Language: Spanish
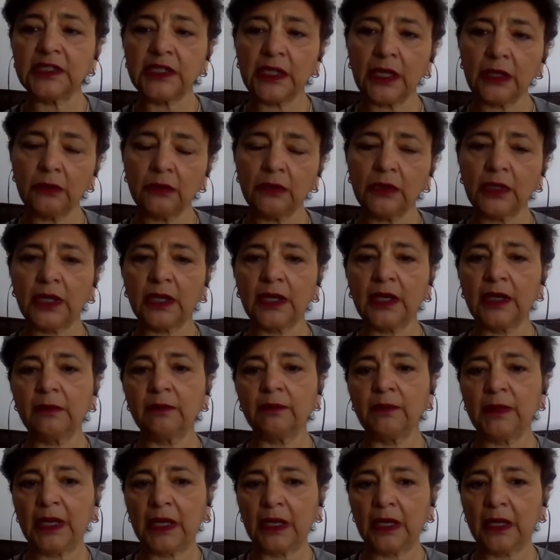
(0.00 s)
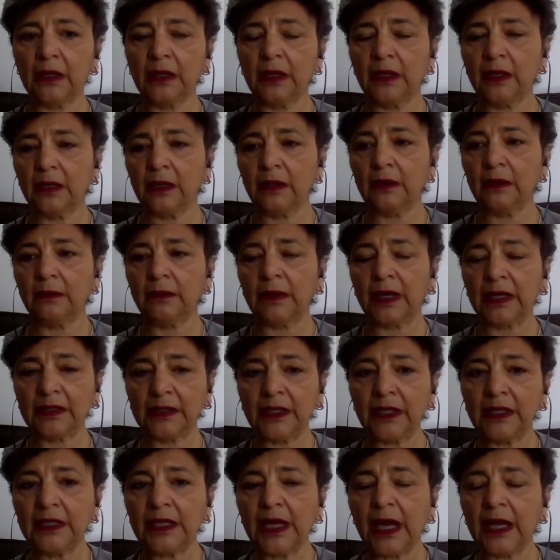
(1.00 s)
si hay una gran placa eh,
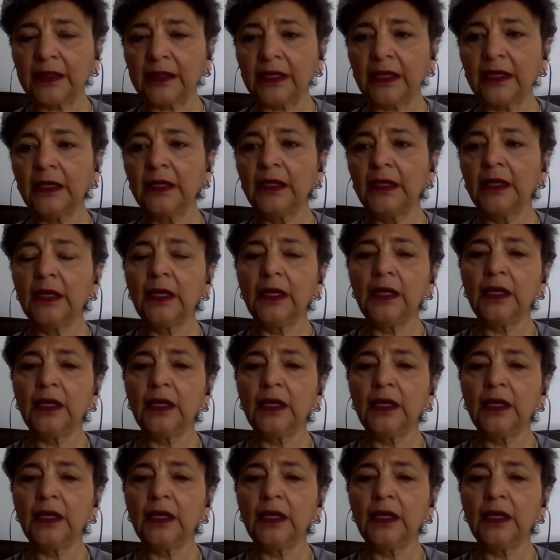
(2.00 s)
bacteriana,